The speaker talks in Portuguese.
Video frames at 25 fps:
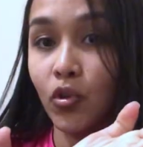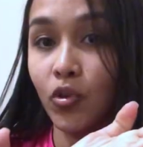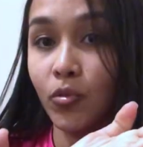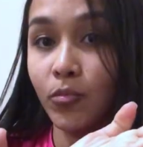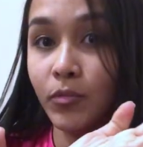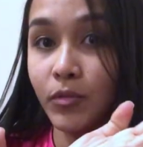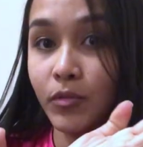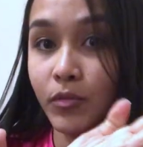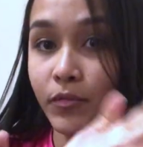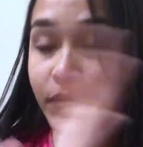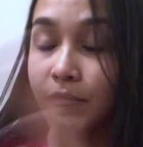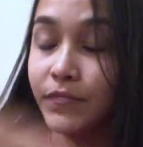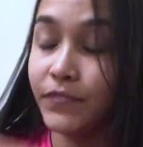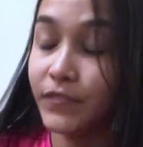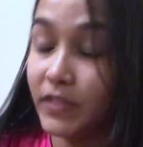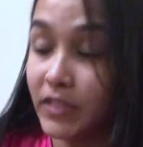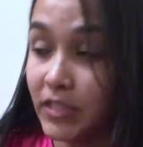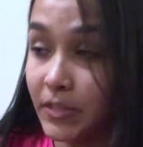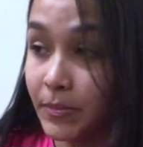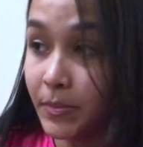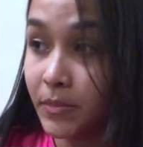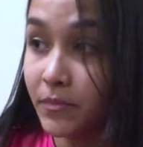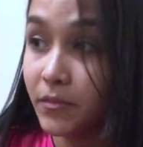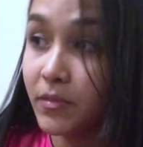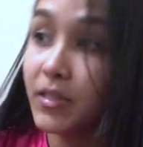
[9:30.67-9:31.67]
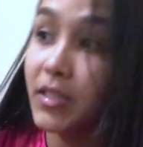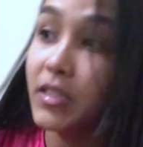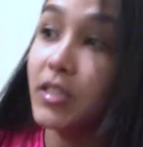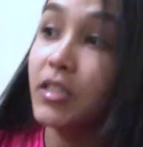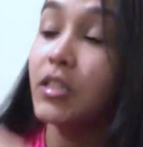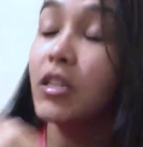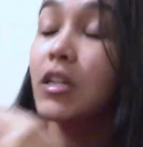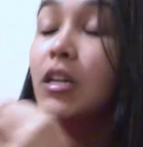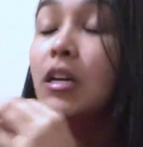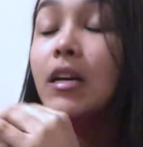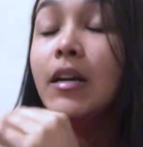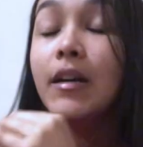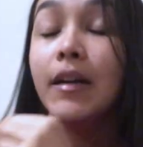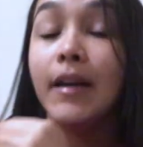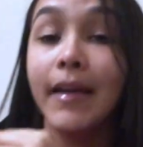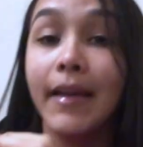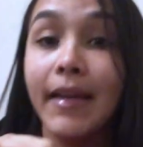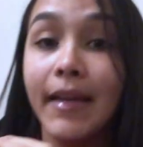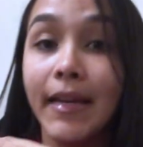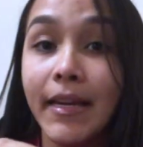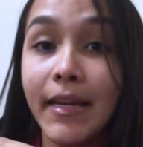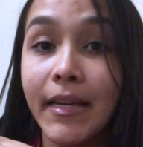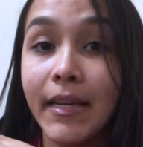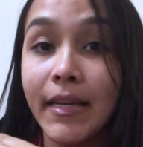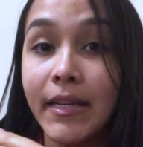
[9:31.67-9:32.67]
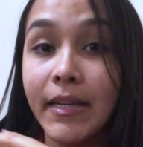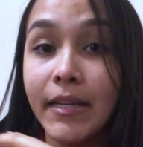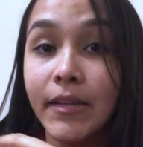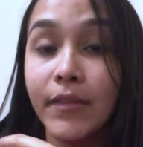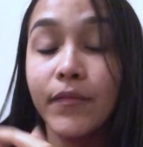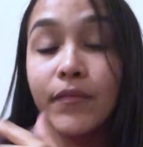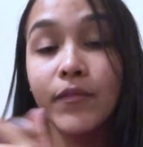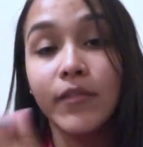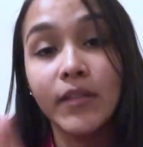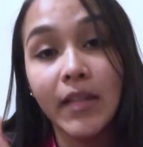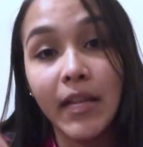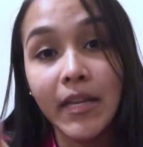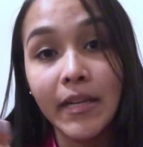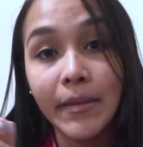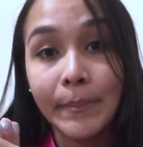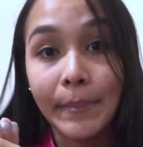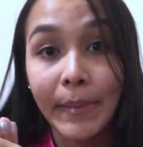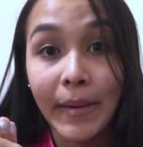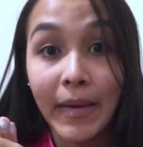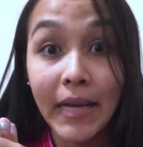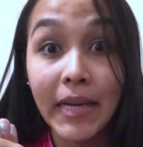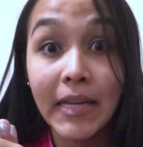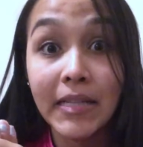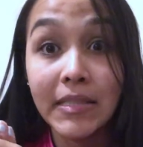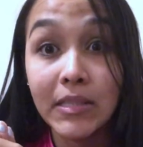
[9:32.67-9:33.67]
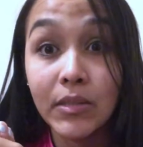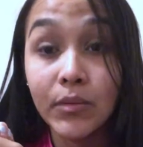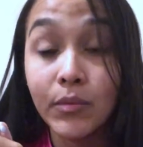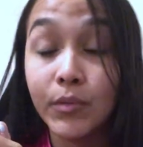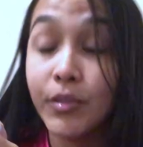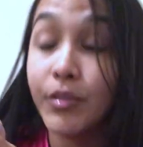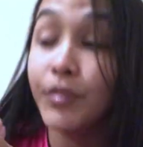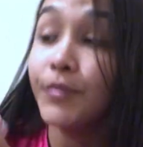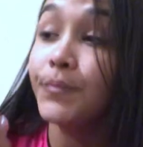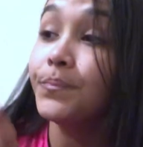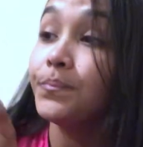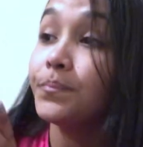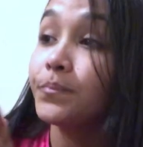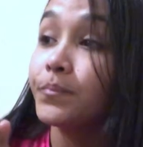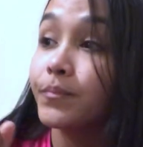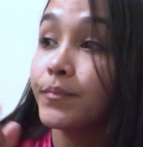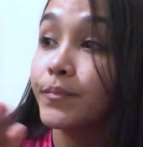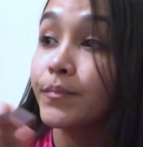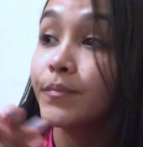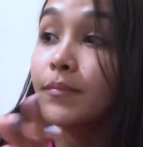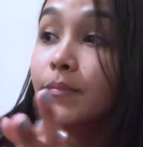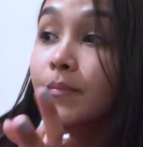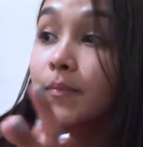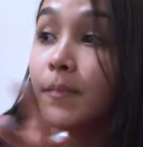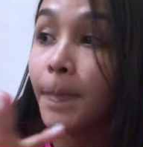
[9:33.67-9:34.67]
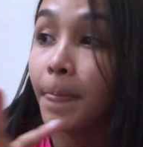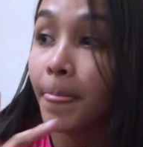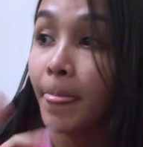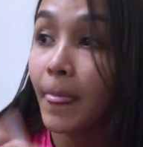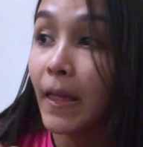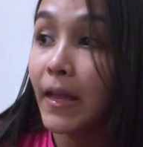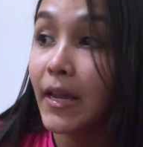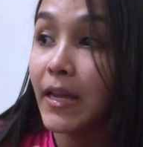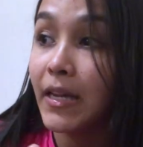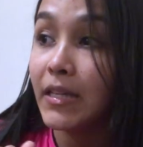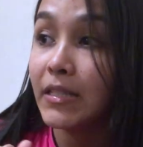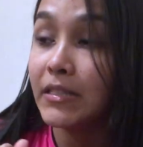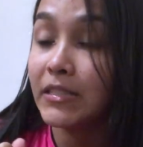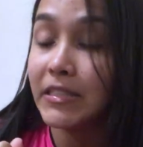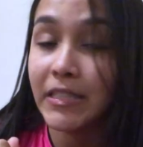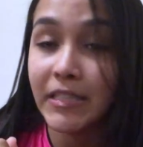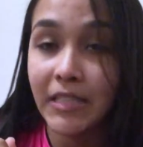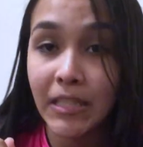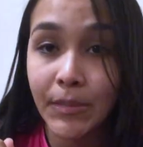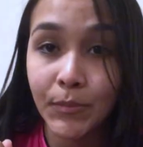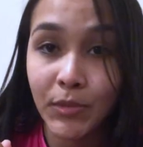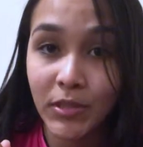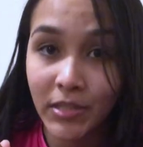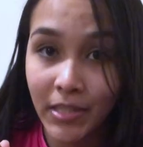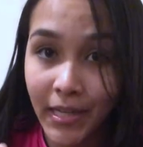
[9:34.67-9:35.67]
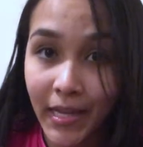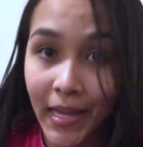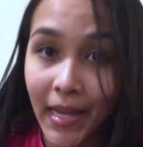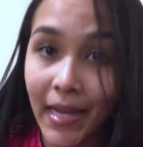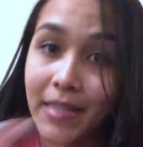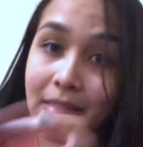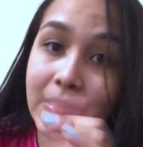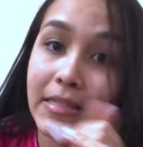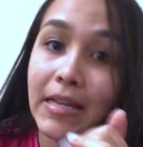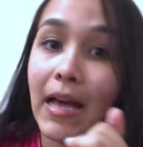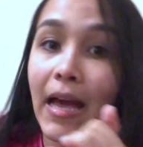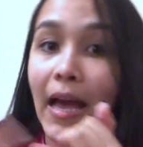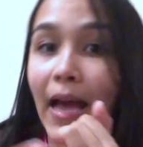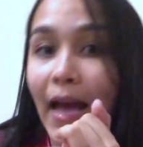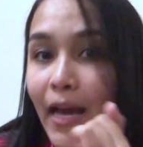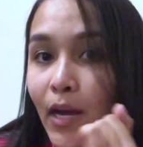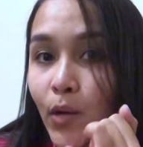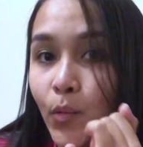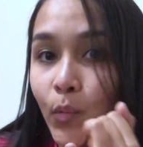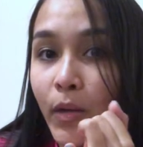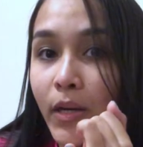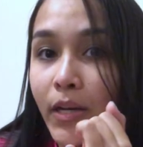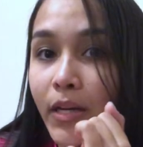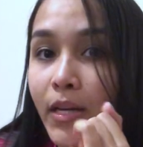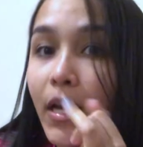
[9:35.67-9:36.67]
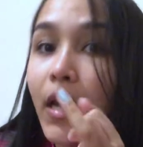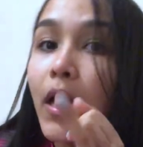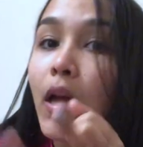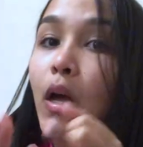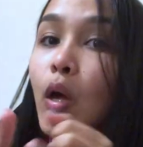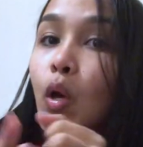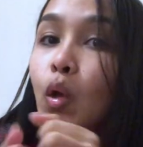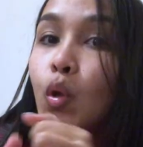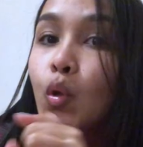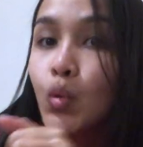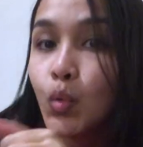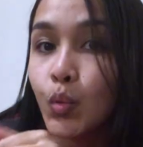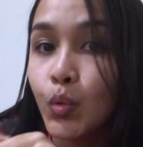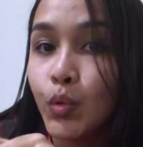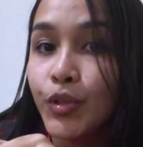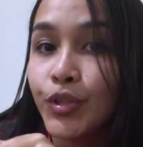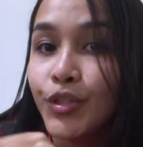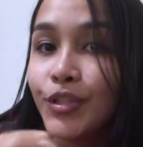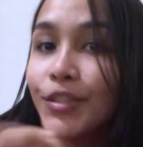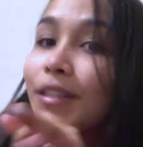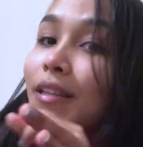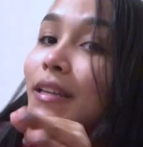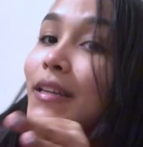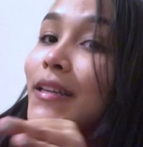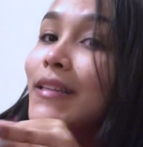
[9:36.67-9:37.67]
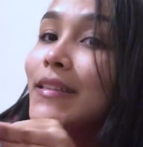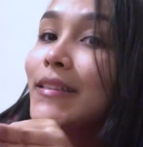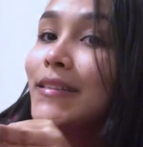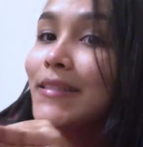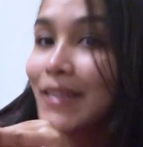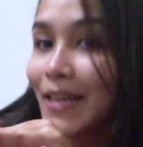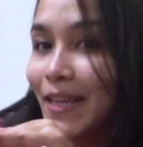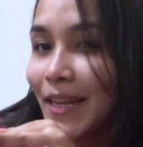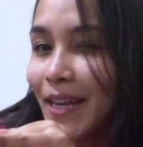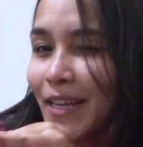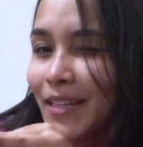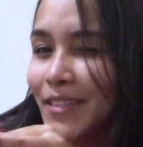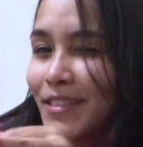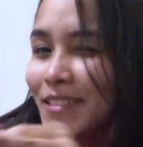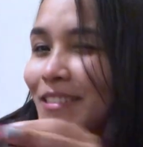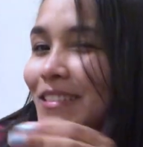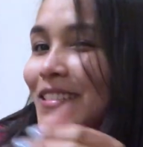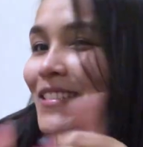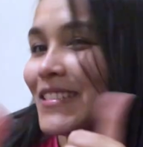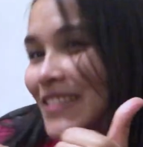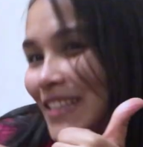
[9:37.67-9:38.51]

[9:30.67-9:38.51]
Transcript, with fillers: como eu disse pra vocês, é, fui lá limpar a casa hoje. É, já temos na casa água, luz e internet.